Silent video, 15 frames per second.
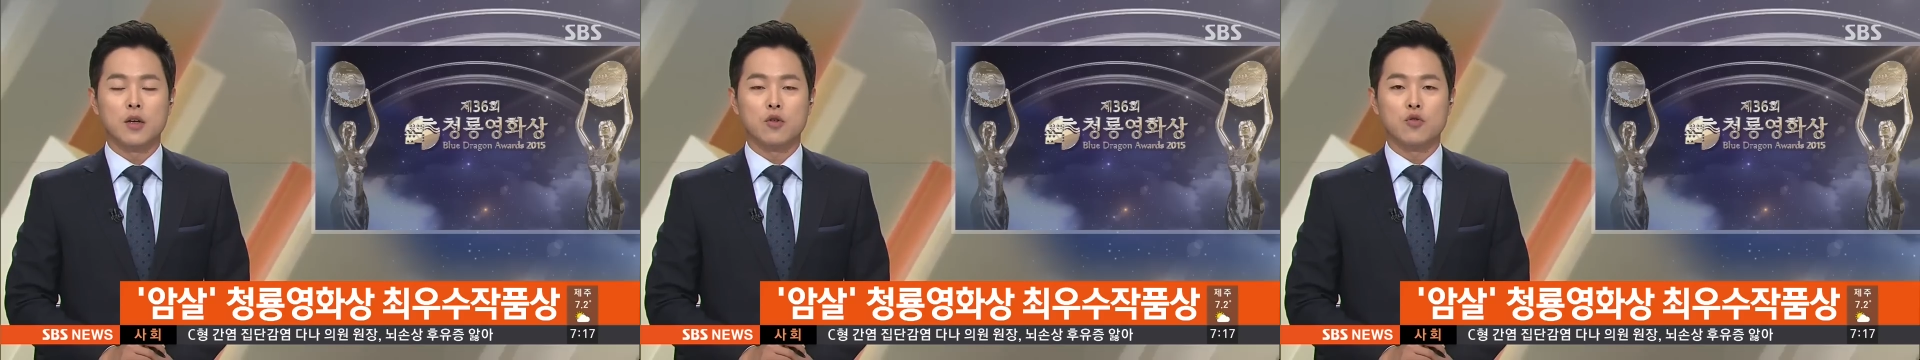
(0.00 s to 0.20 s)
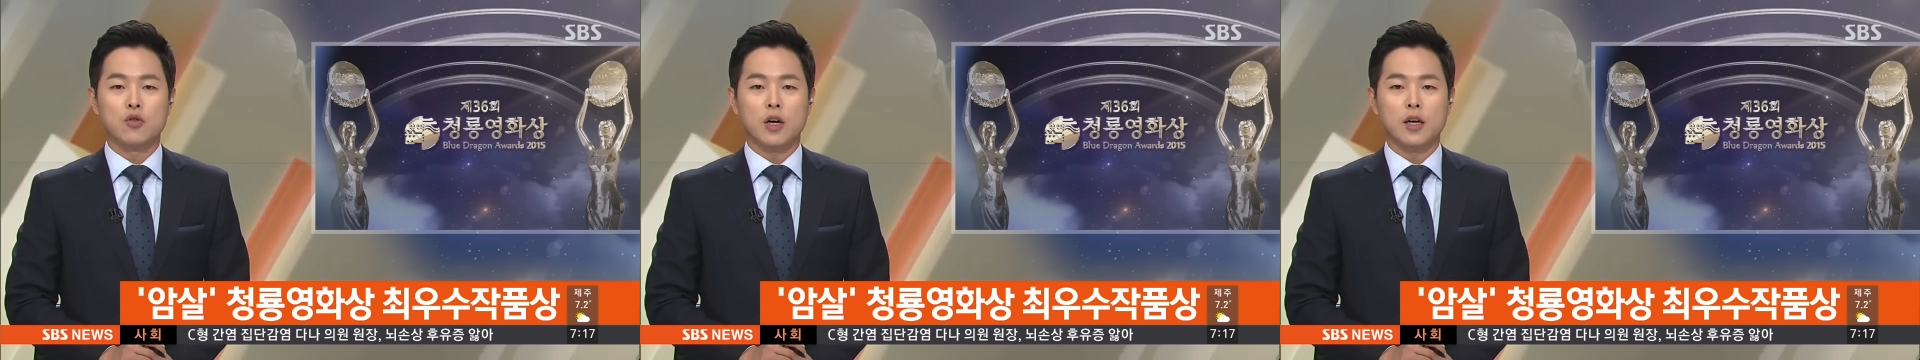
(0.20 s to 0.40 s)

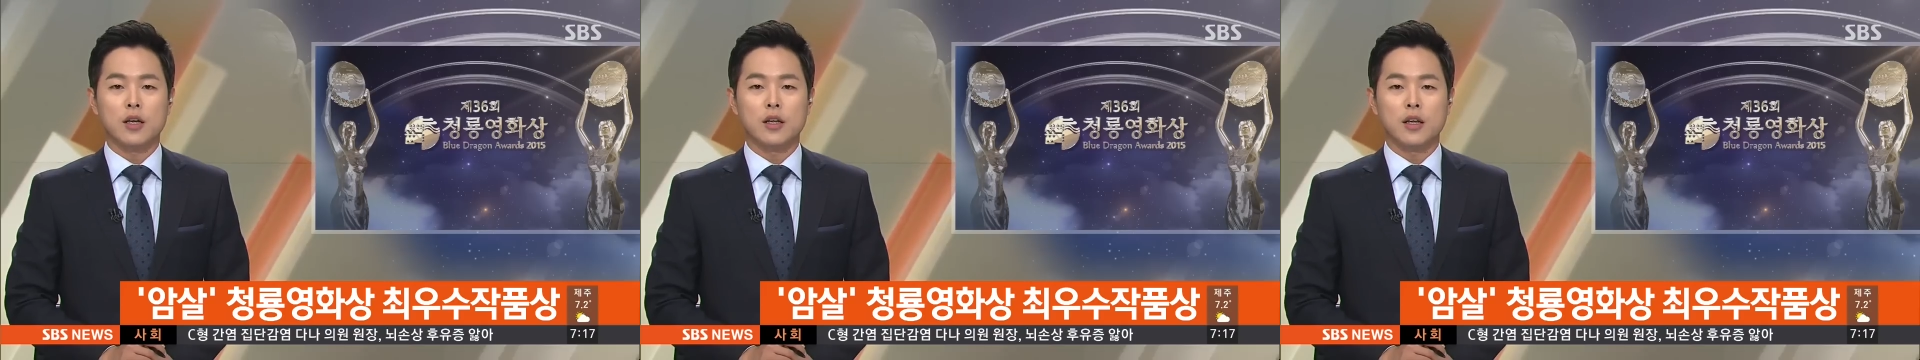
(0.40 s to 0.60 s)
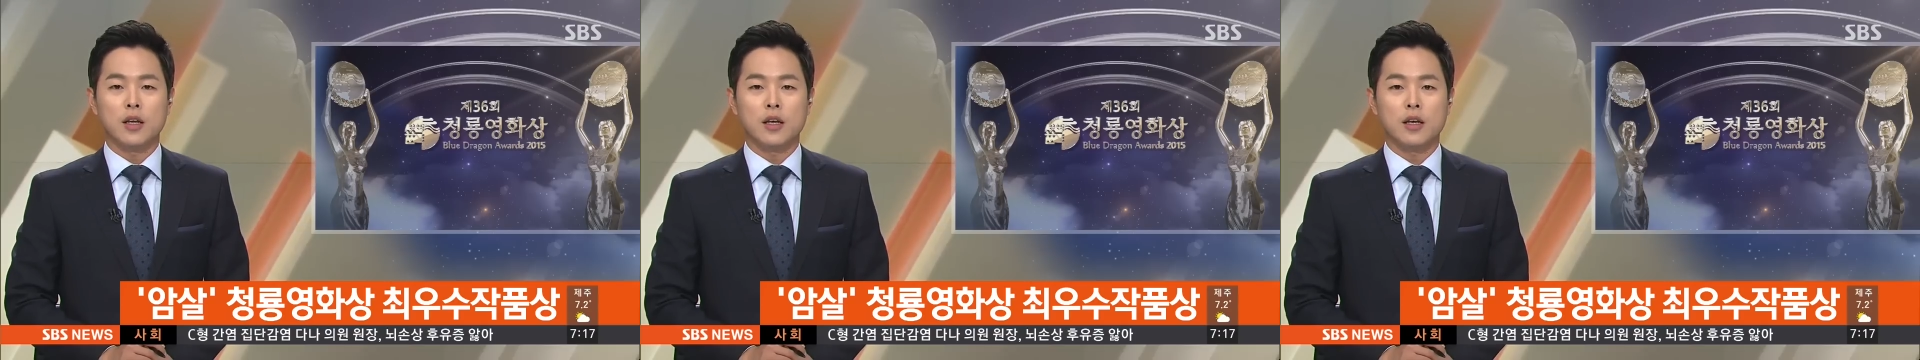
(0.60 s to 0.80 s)

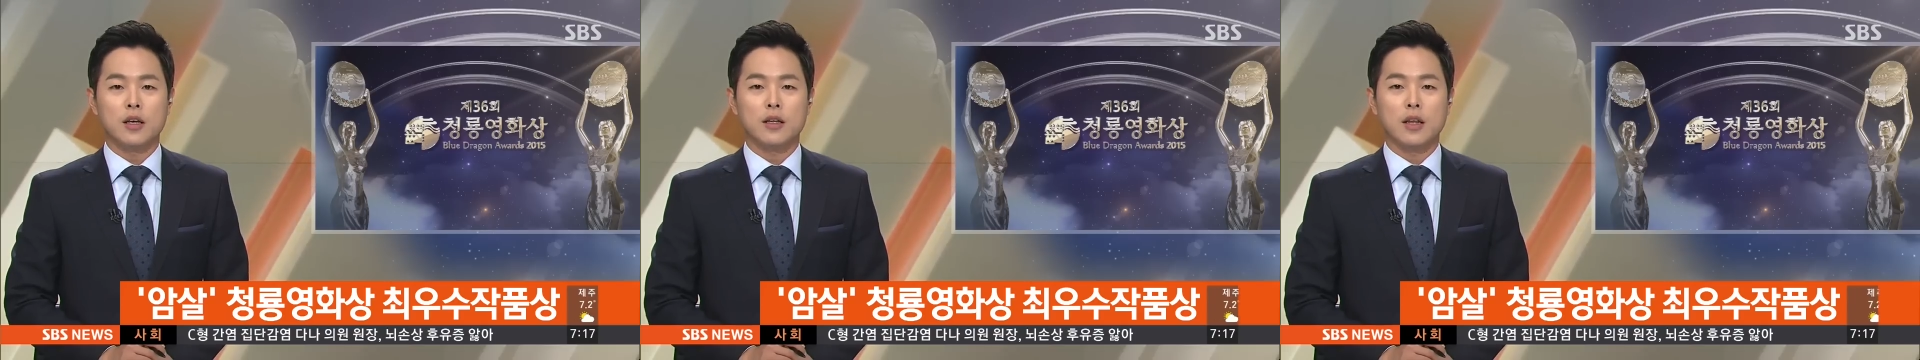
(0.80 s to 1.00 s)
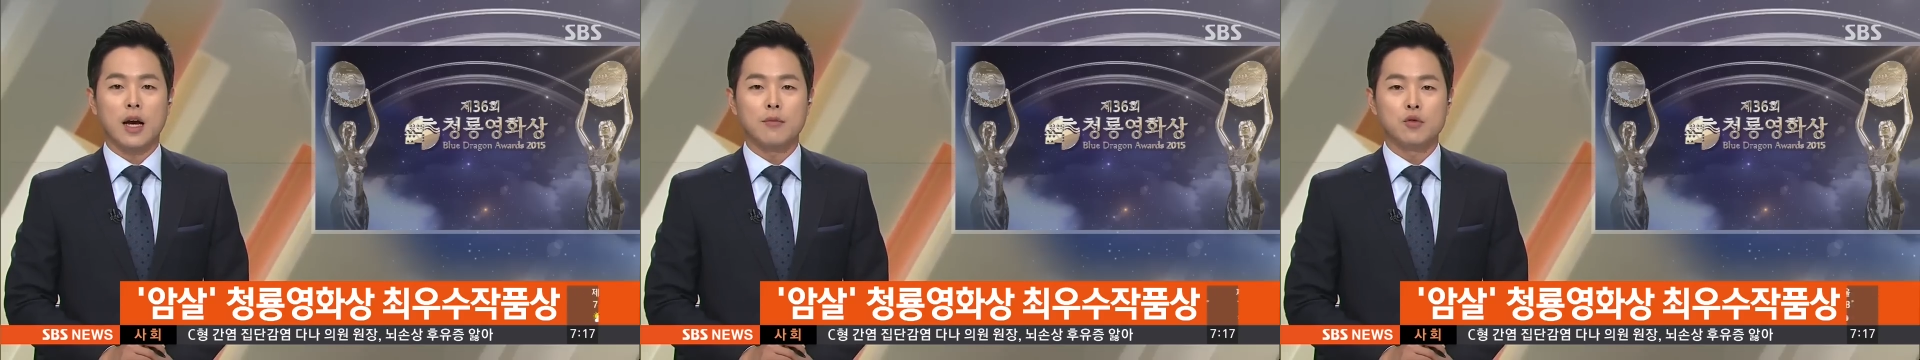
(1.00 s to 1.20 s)
유아인이
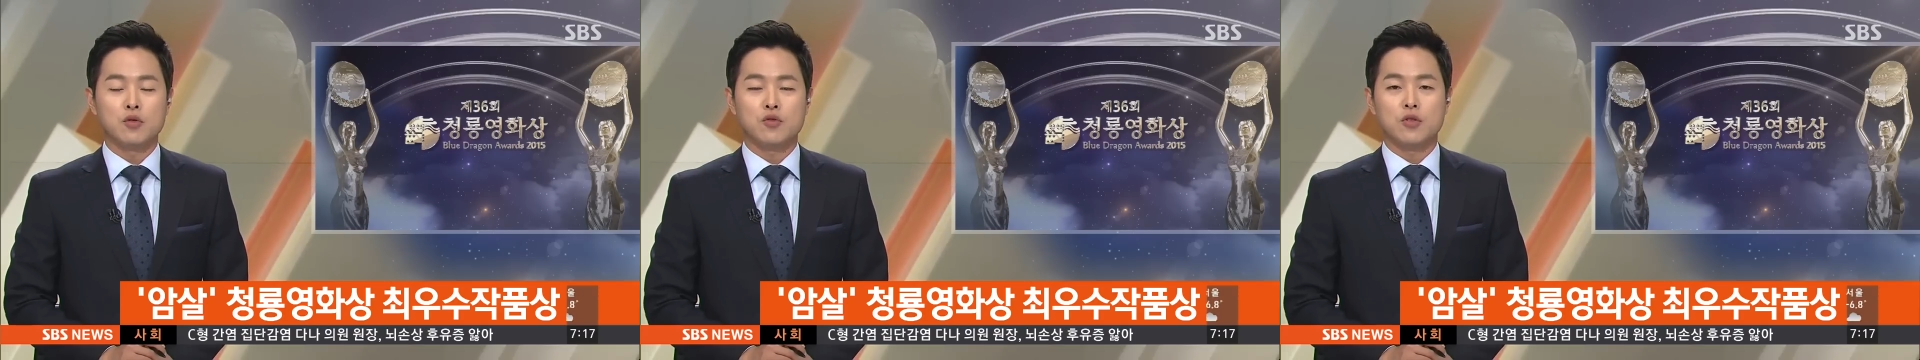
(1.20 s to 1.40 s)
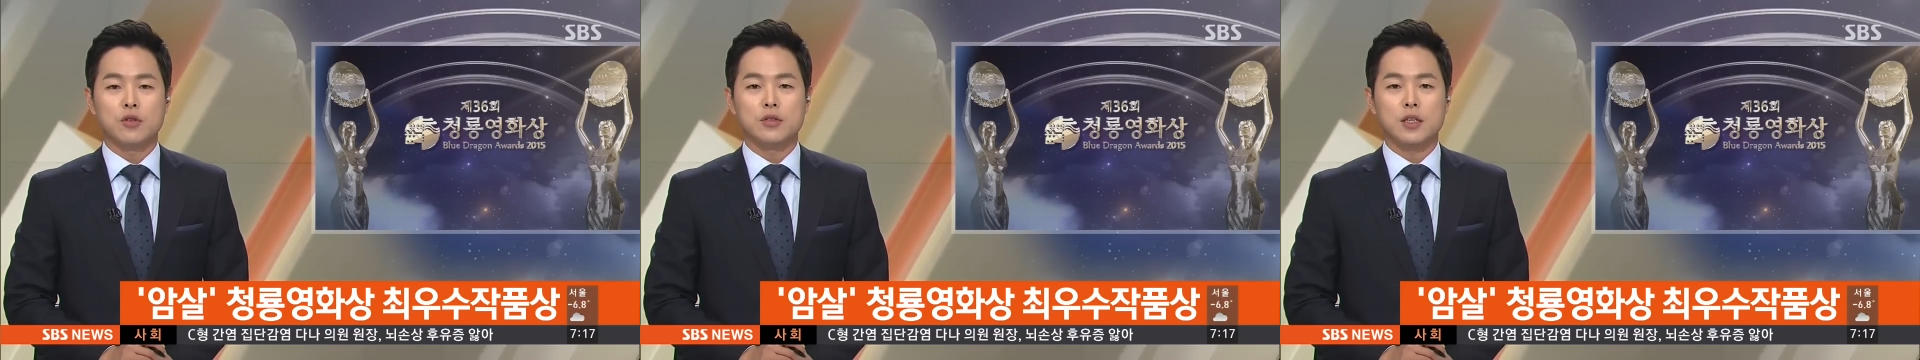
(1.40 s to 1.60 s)

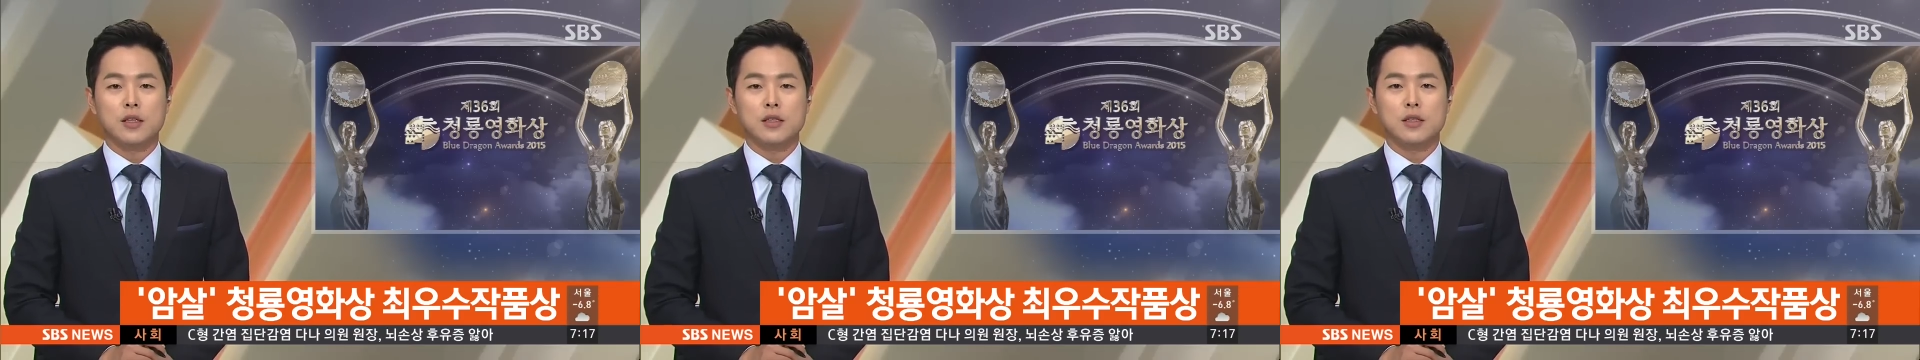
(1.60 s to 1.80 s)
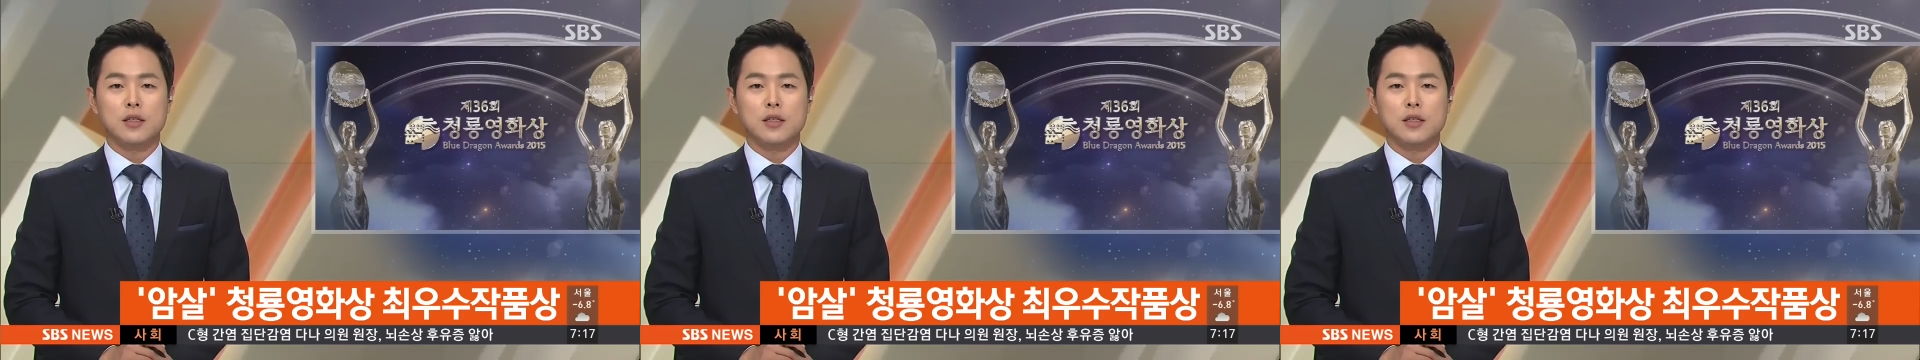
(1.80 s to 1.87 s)
나무주연상을